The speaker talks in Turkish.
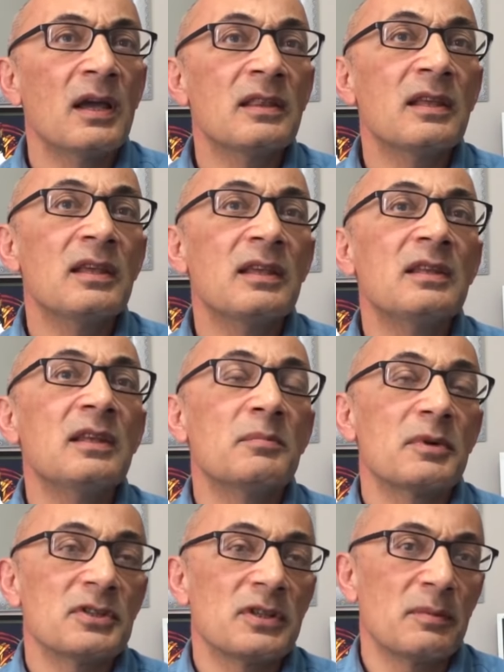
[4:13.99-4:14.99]
Hayata
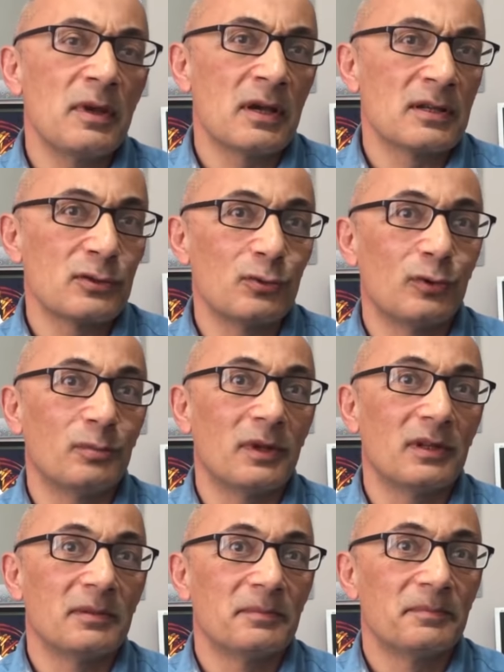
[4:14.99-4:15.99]
yeniden başlamaya hazır
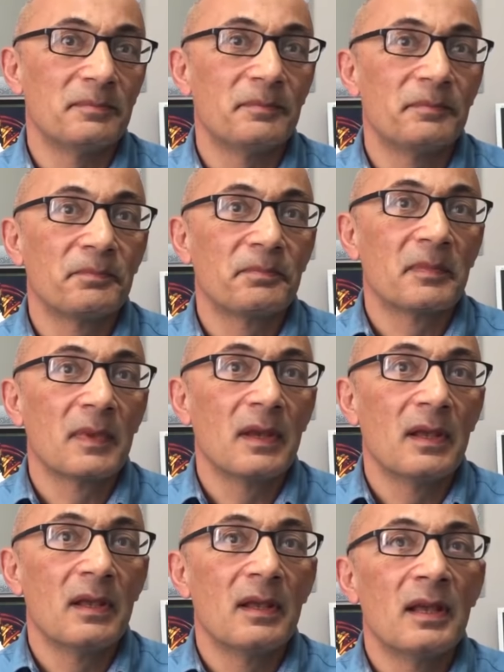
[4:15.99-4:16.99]
olmalı.
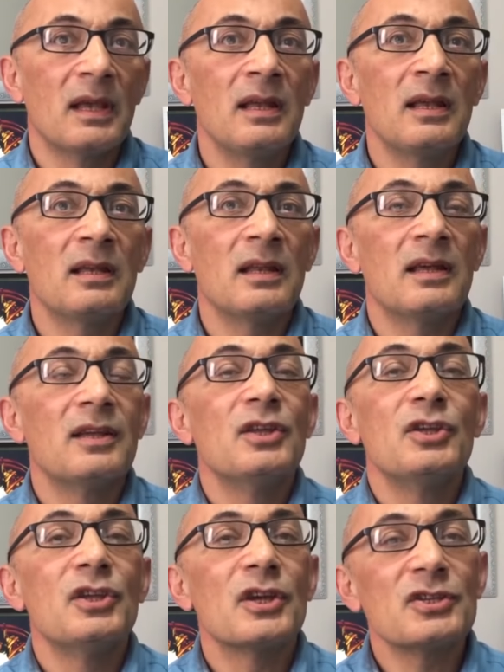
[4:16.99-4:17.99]
Hele hele
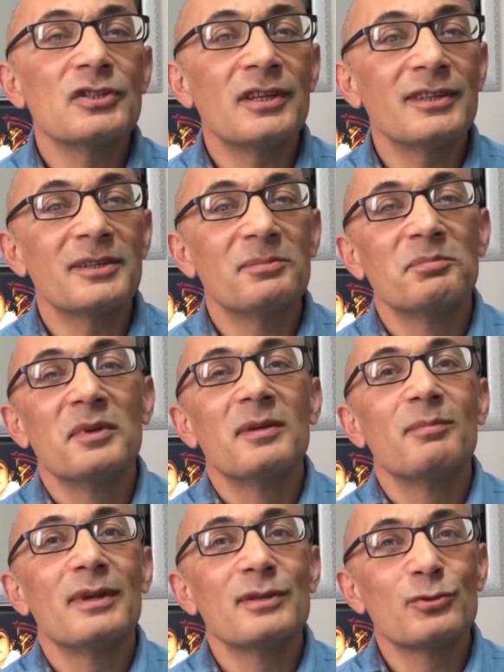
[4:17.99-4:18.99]
yaşlandım,
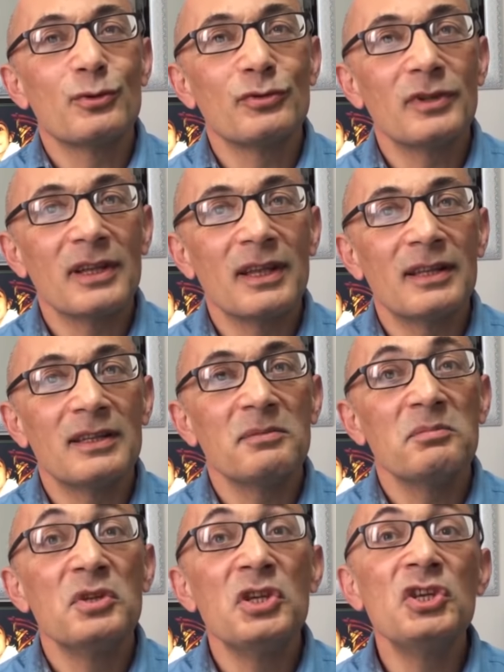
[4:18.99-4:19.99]
ben sonuna
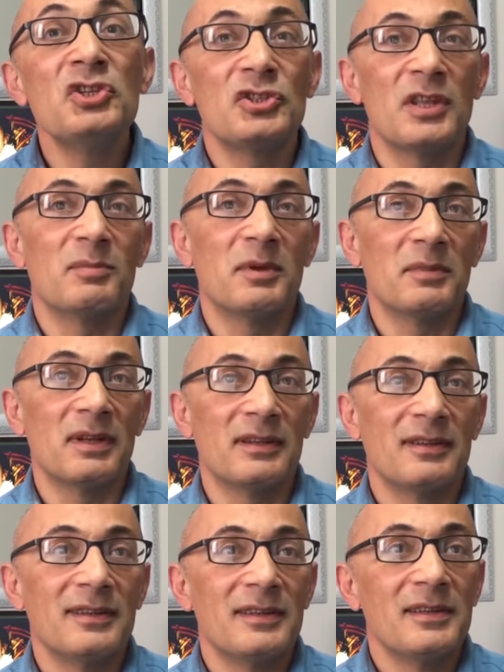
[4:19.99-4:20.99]
geldim hiç
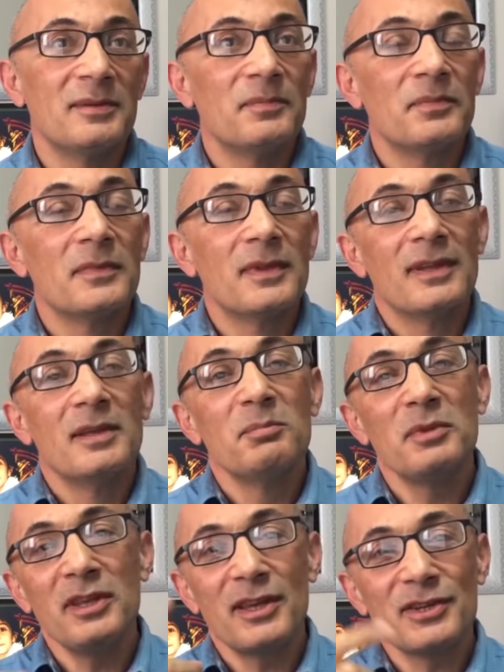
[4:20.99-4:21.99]
dememeli
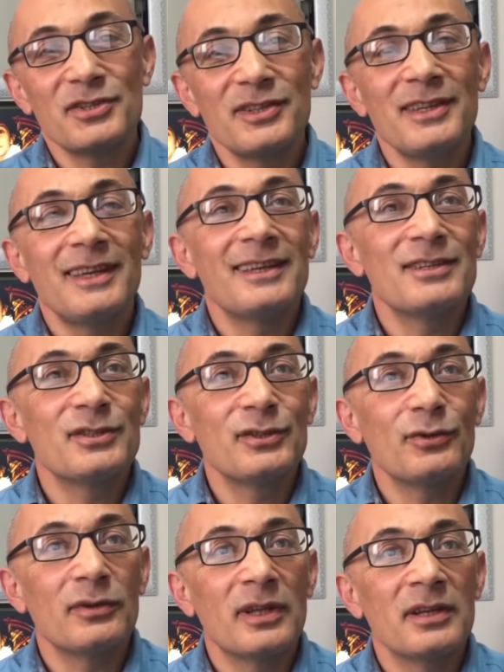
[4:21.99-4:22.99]
bir yaşlıyı
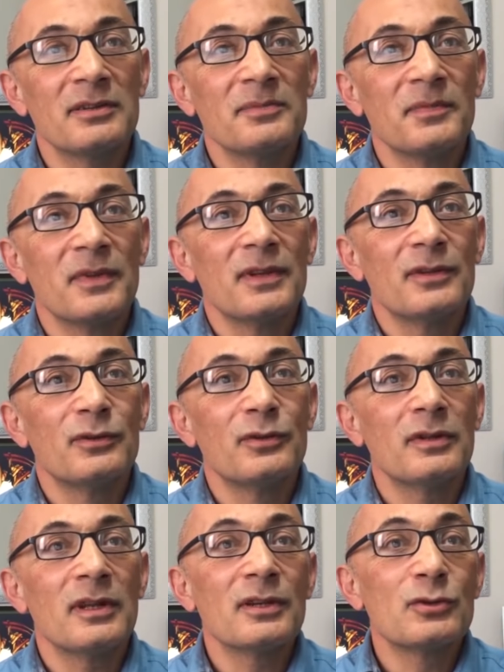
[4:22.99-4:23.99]
eleştiriyorlar.
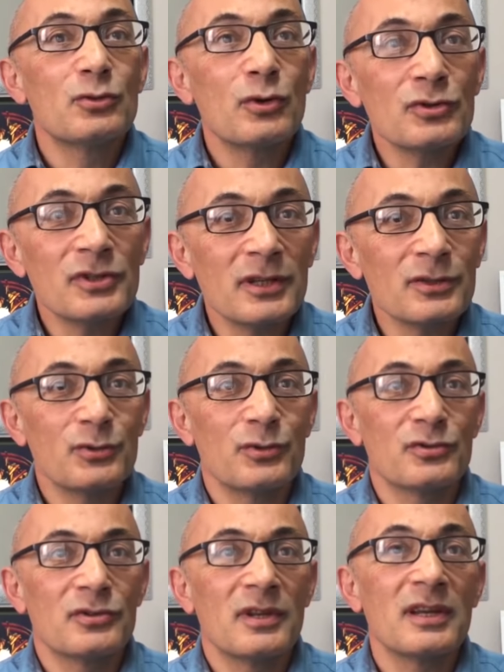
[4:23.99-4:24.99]
Diyorlar ki çok
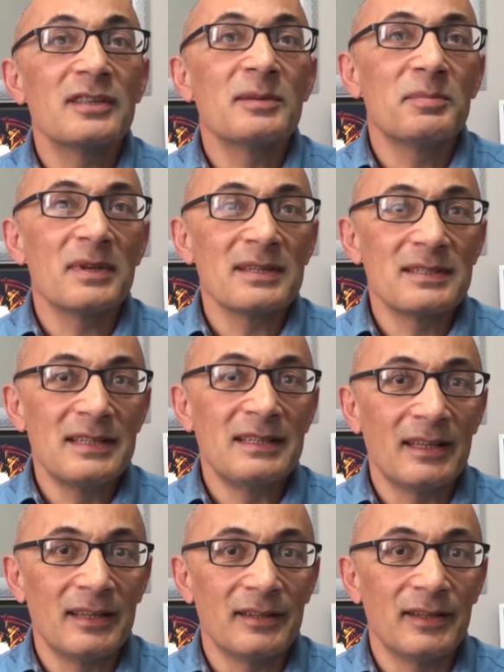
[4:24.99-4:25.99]
çalışıyorsun artık
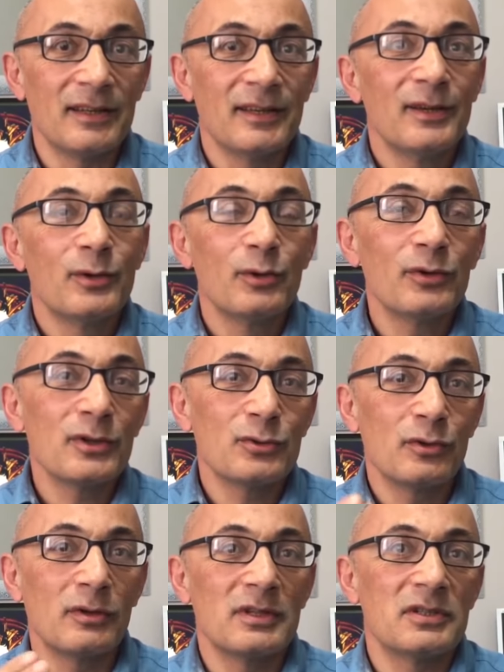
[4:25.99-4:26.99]
biraz dinlen diye.
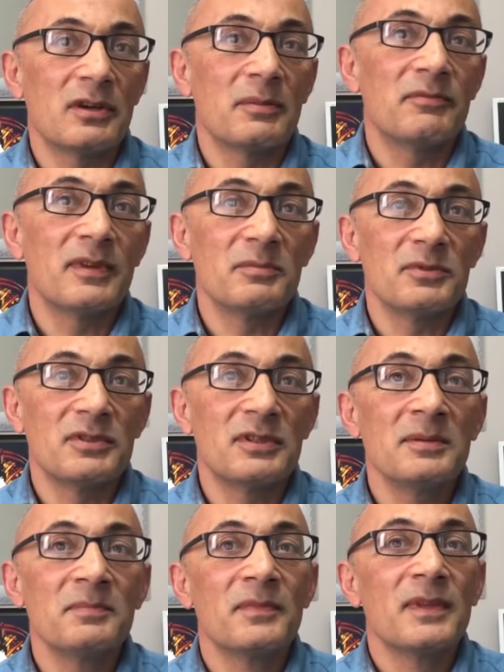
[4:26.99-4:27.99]
O da şöyle cevap
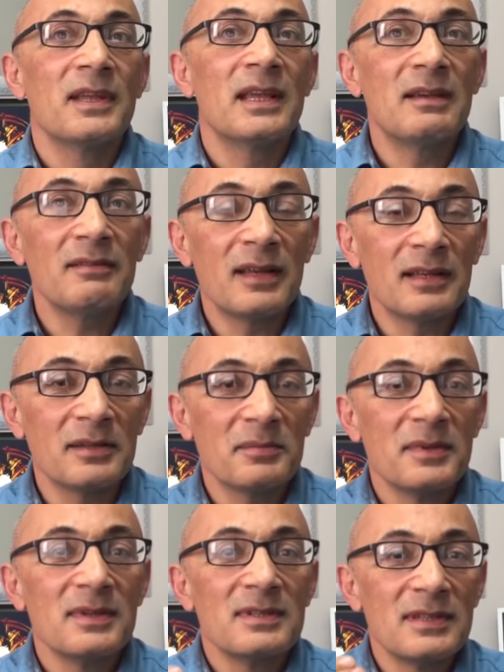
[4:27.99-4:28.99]
vermişti.
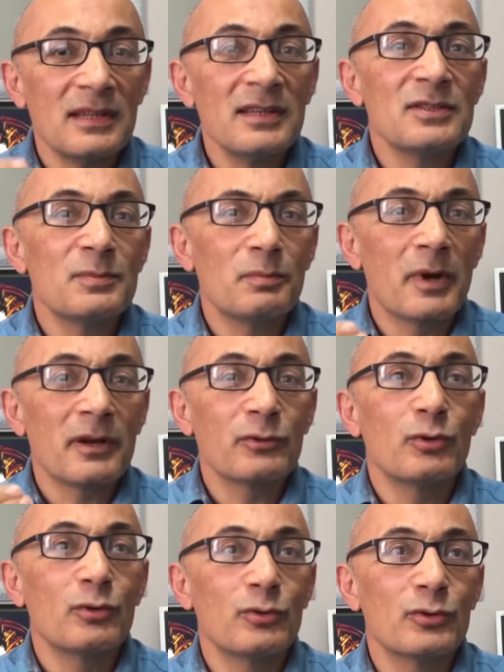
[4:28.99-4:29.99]
Evladım sen hiç
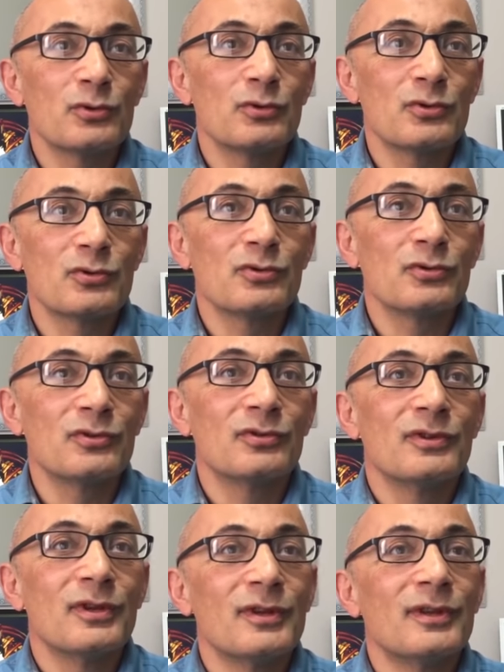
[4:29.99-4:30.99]
maraton
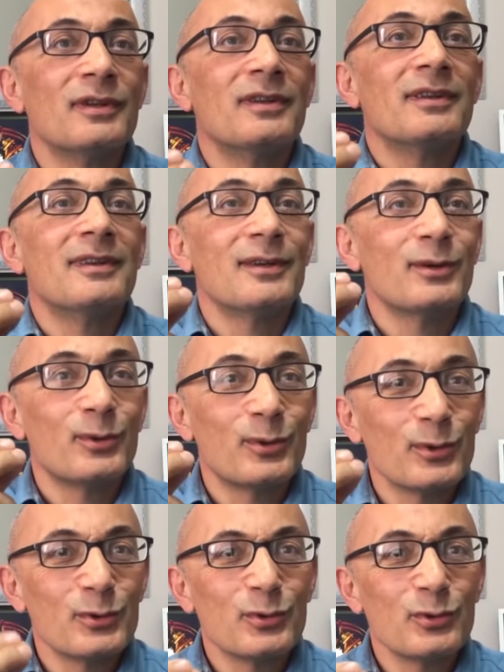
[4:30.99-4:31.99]
koşucusunun
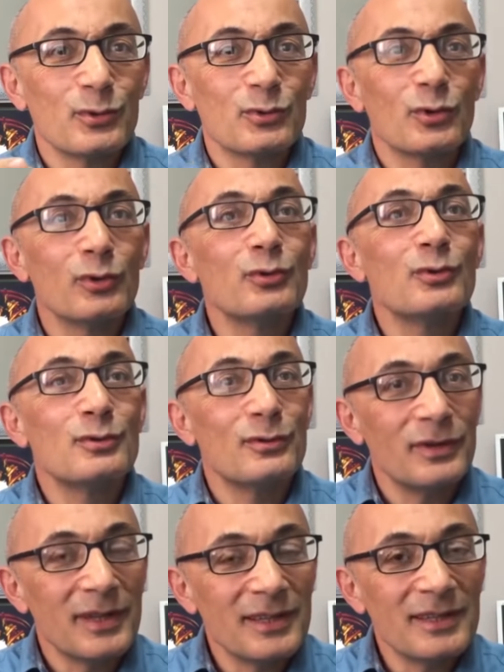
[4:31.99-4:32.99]
koşunun son
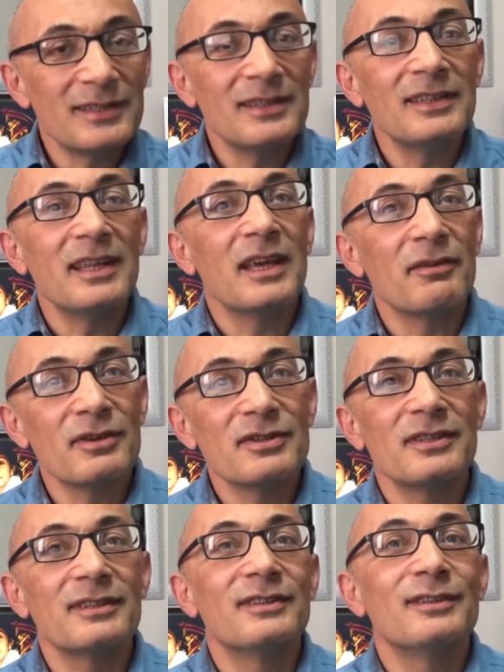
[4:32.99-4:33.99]
düzlüğüne girdiğinde
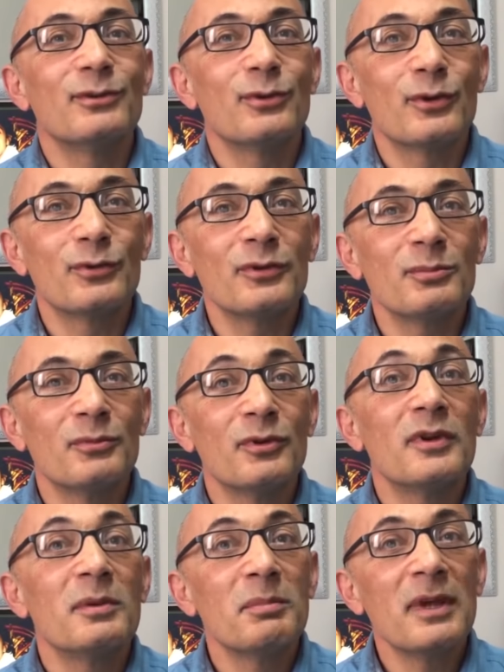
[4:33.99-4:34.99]
yavaşladığını gördün
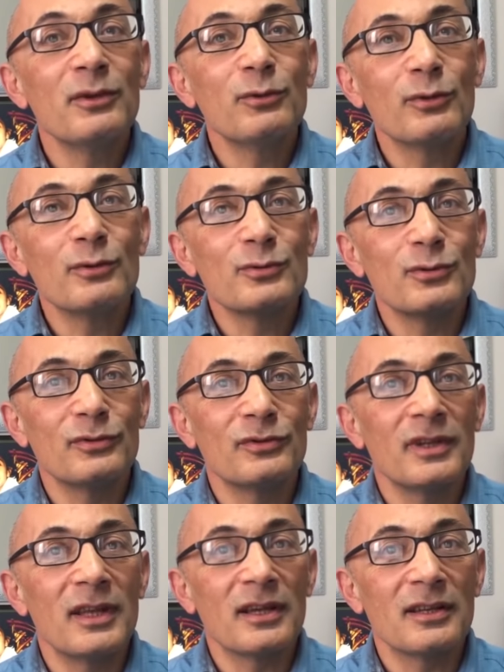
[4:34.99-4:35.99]
mü? Ben yolun
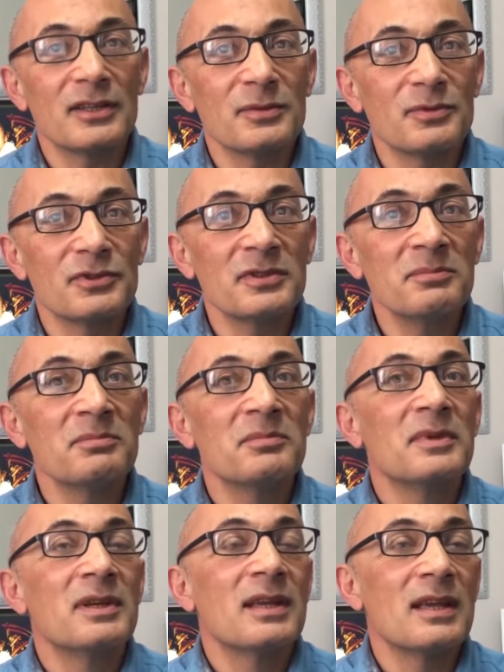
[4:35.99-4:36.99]
sonuna
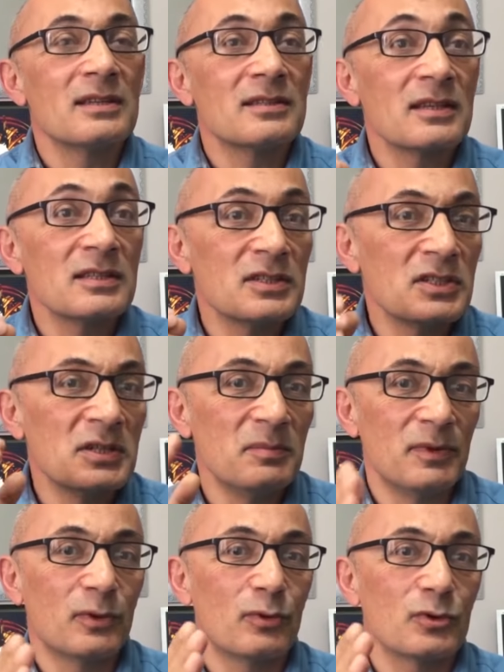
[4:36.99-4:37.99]
yaklaşmışım. Esas
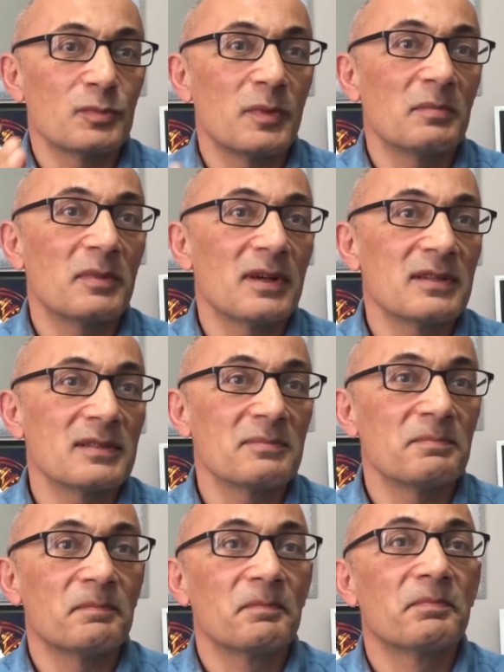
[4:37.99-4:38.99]
şimdi koşmam
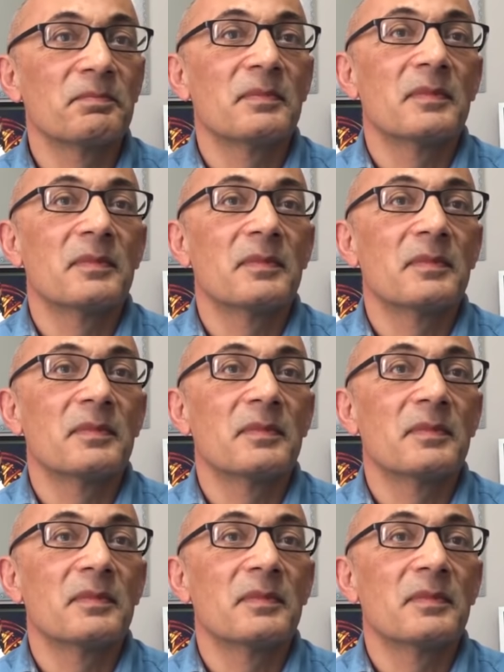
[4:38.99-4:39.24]
lazım.